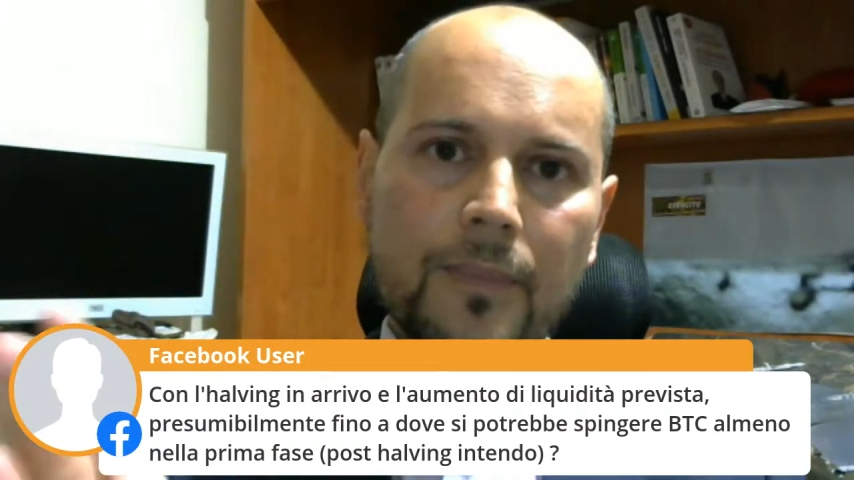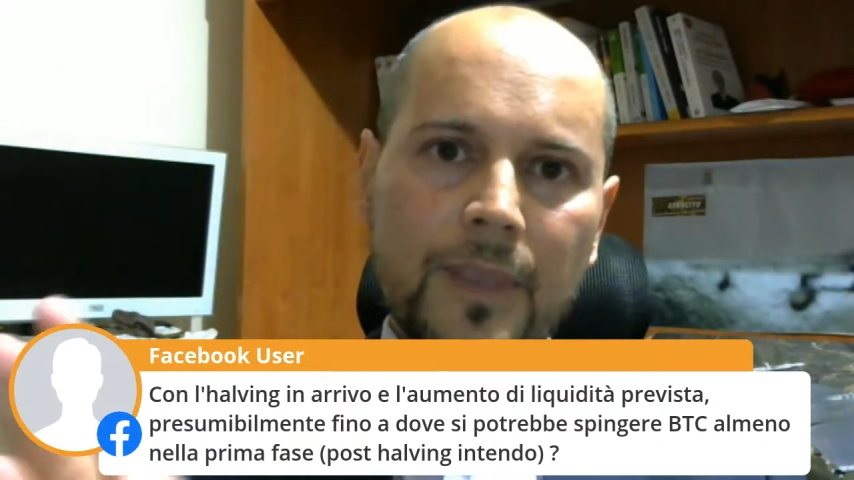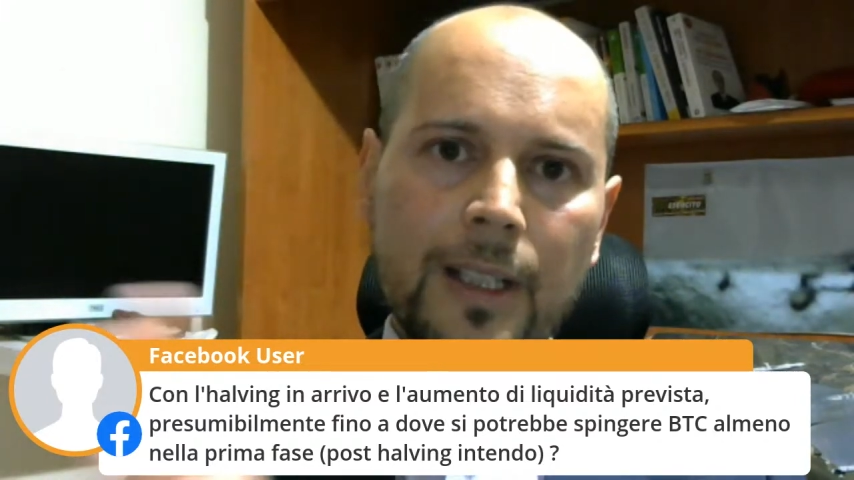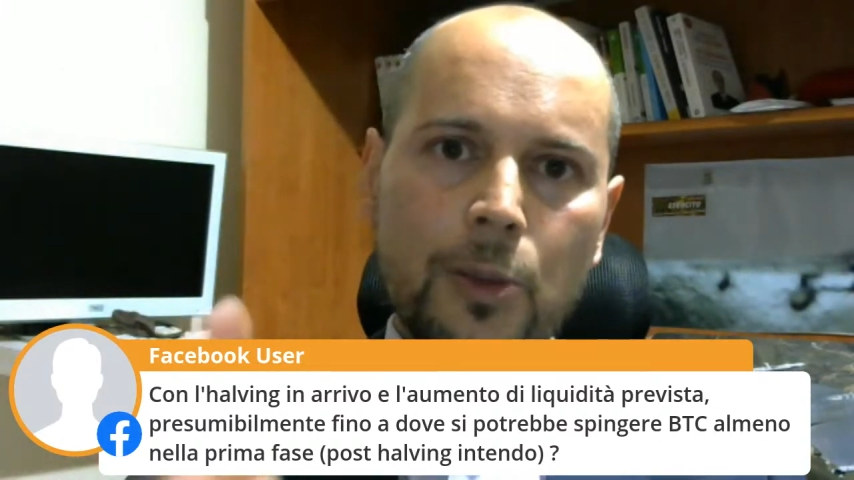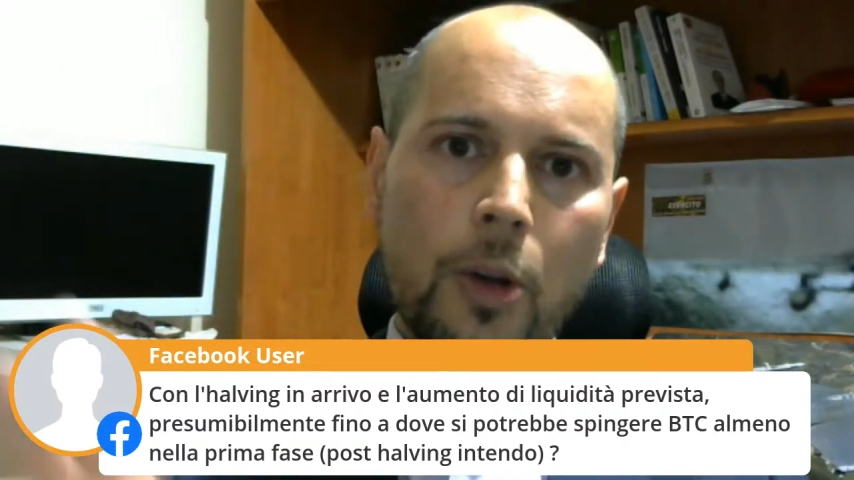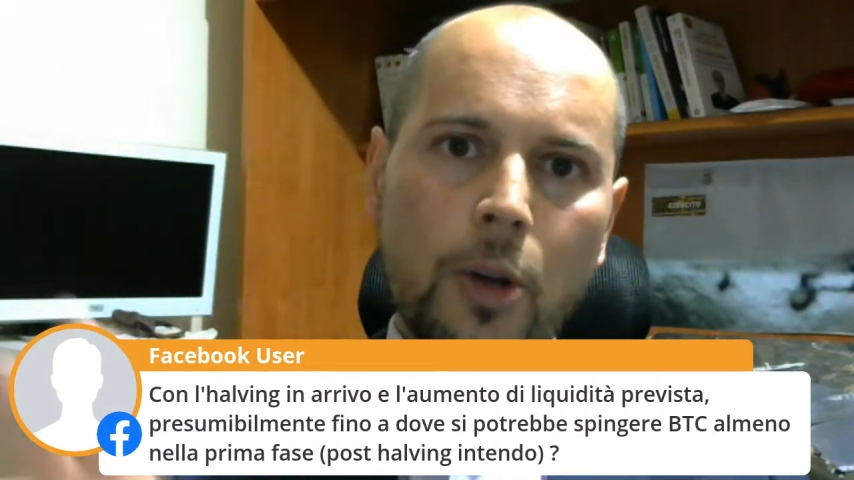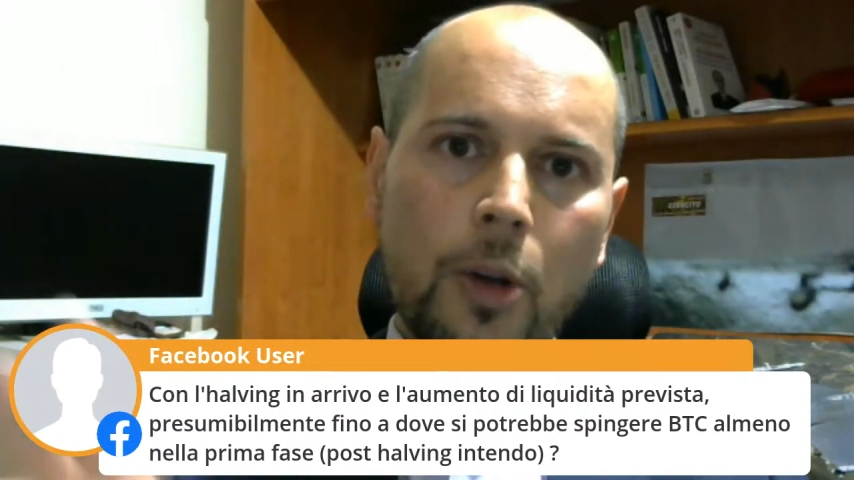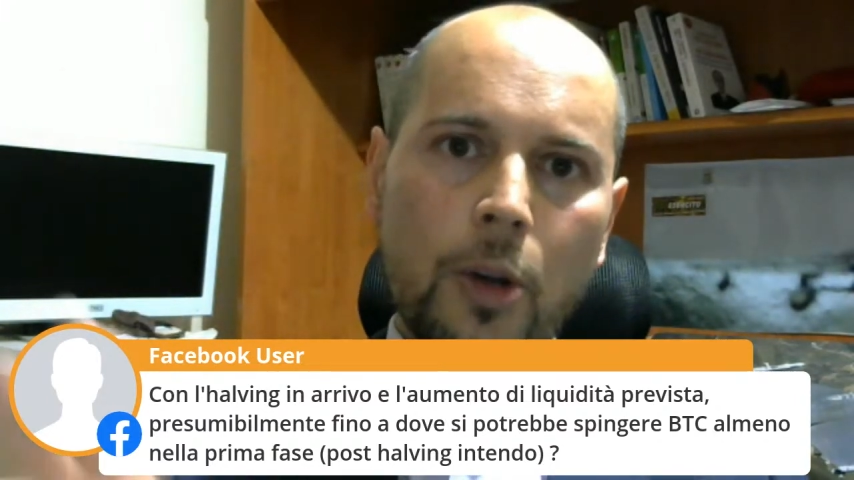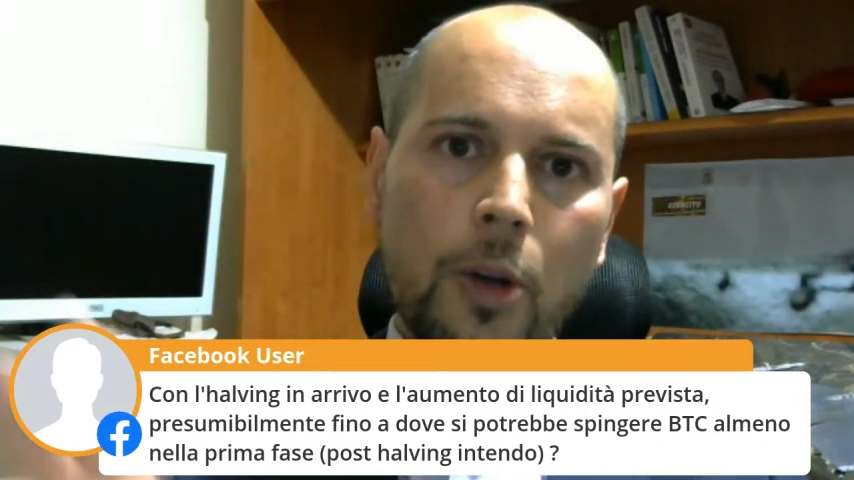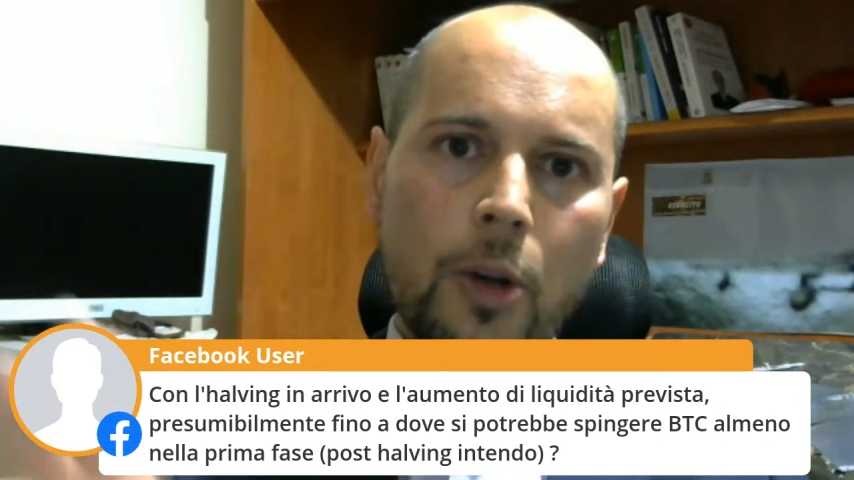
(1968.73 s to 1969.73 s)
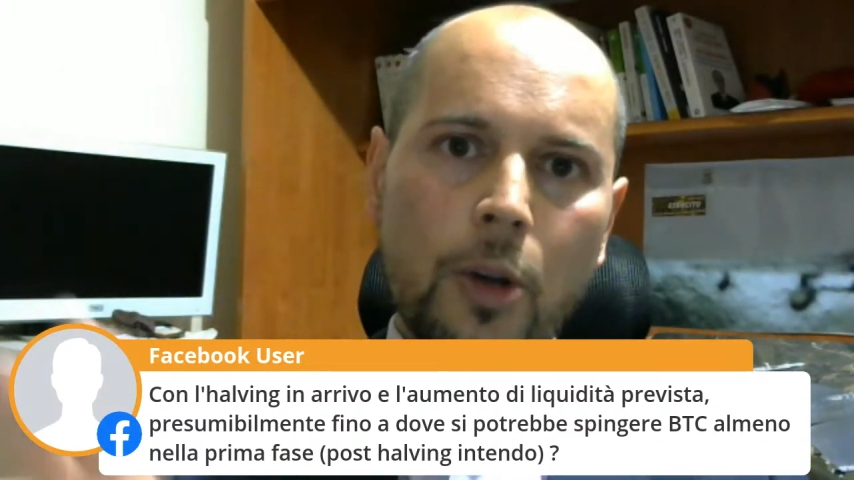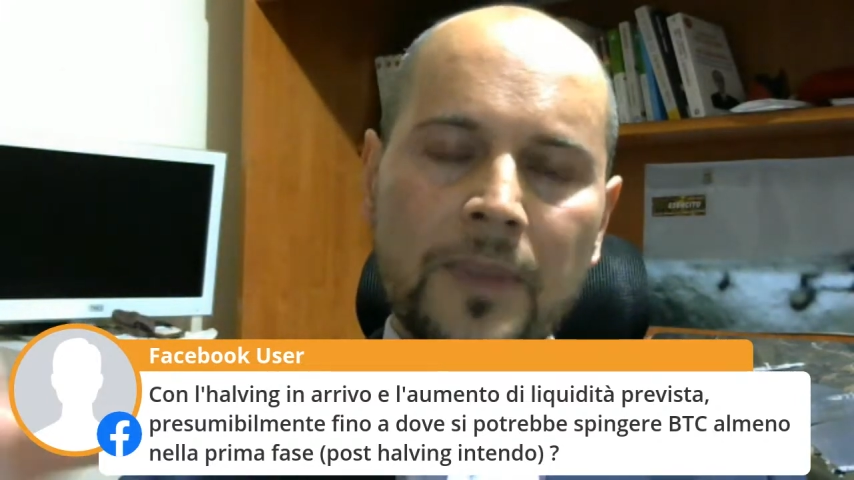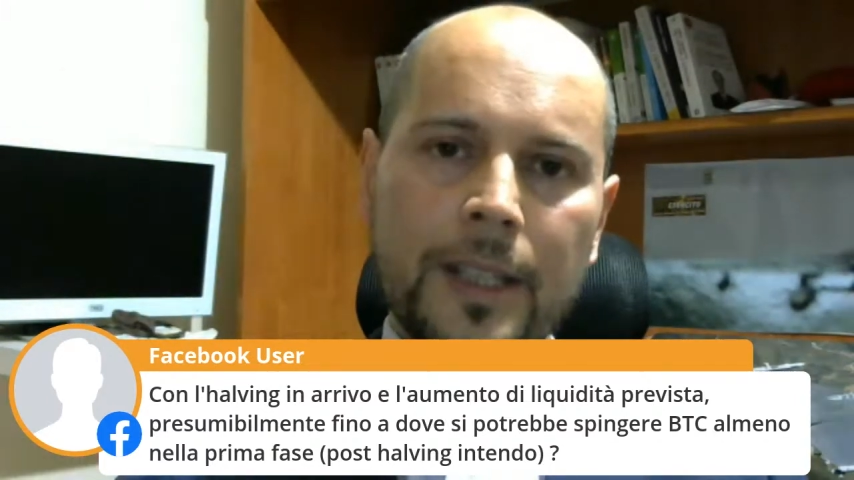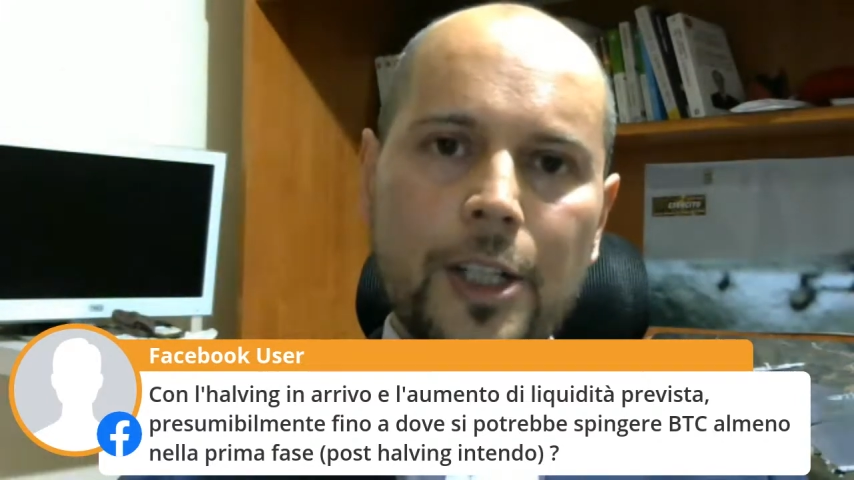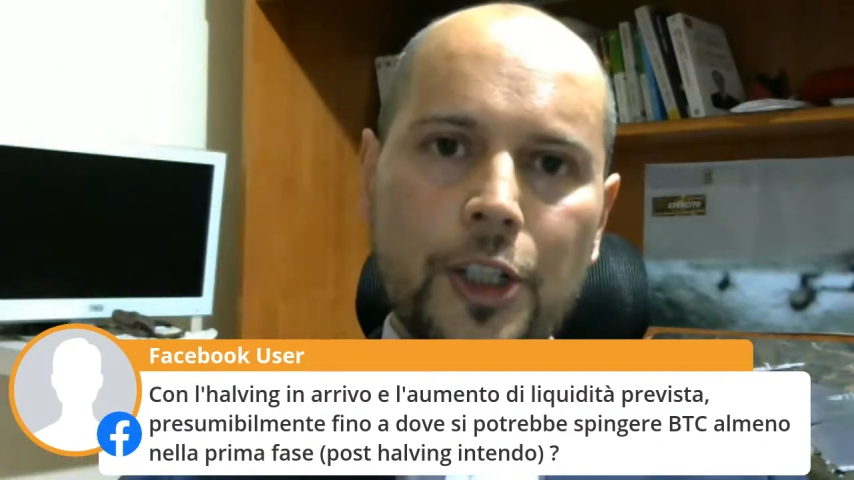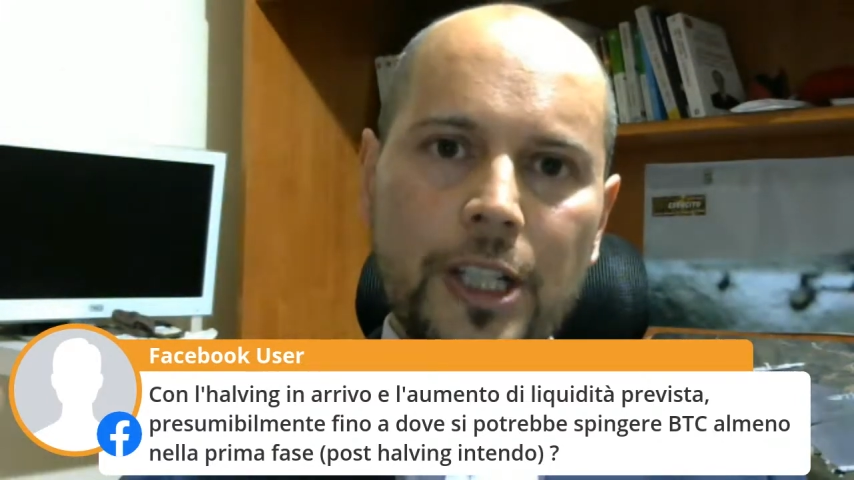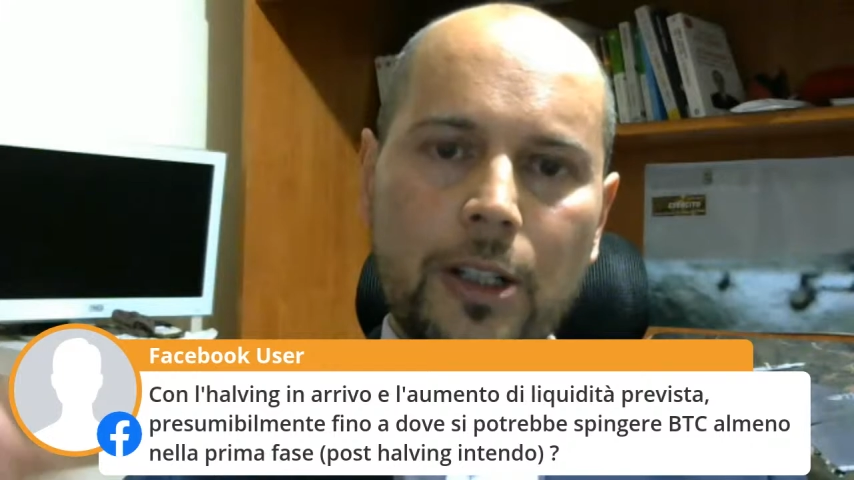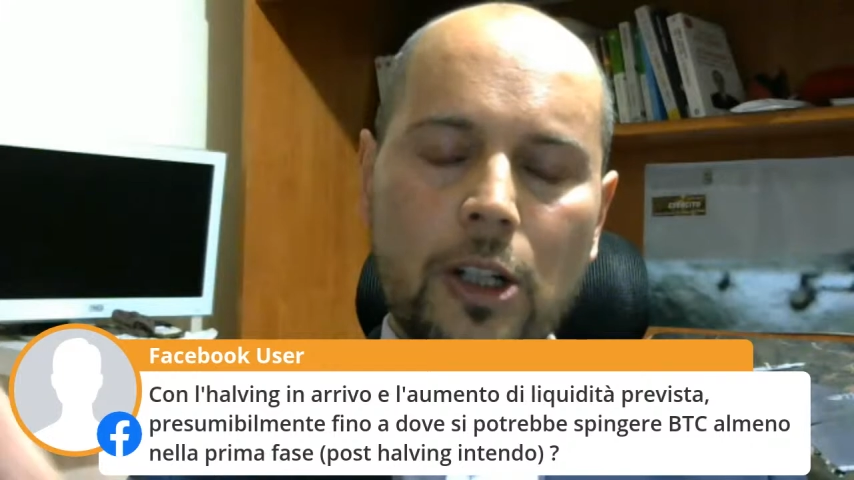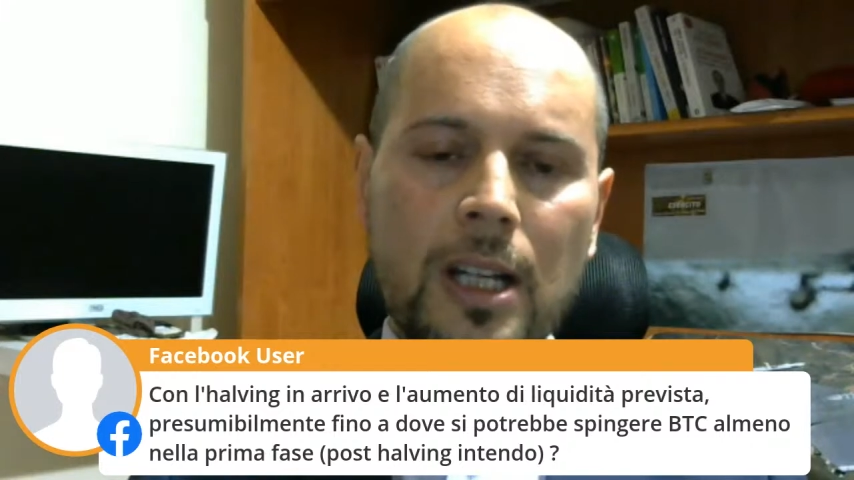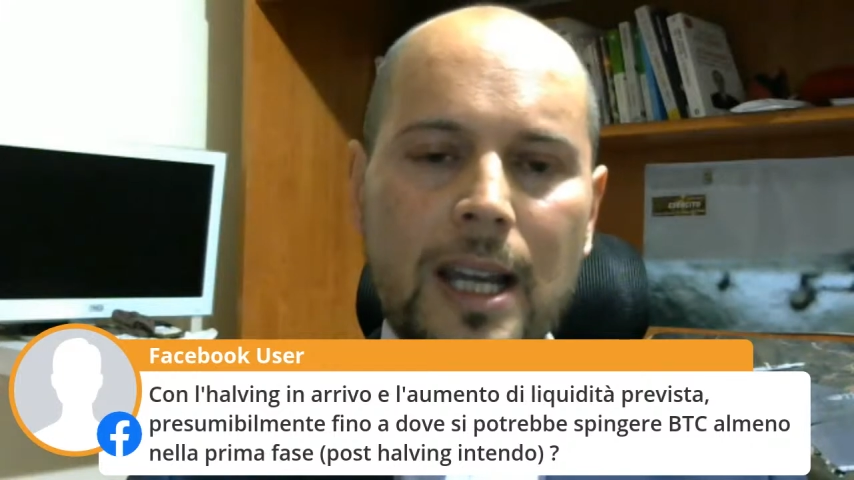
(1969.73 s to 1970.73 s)
il suo picco del
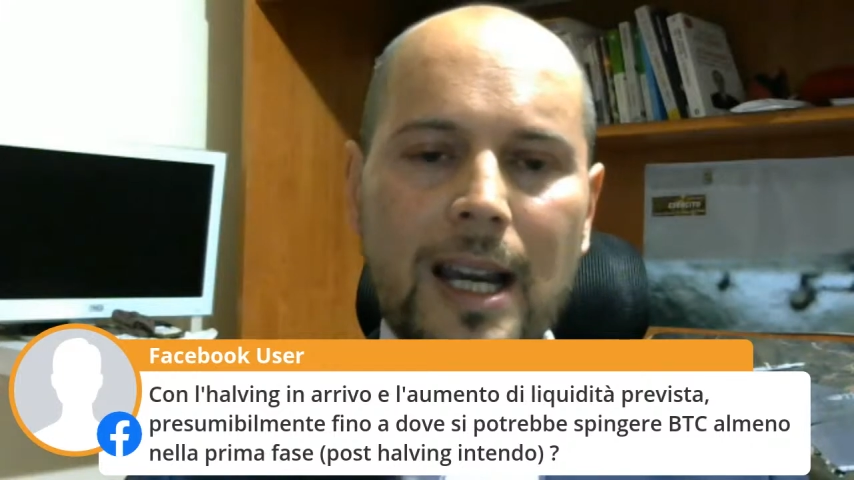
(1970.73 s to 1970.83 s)
ciclo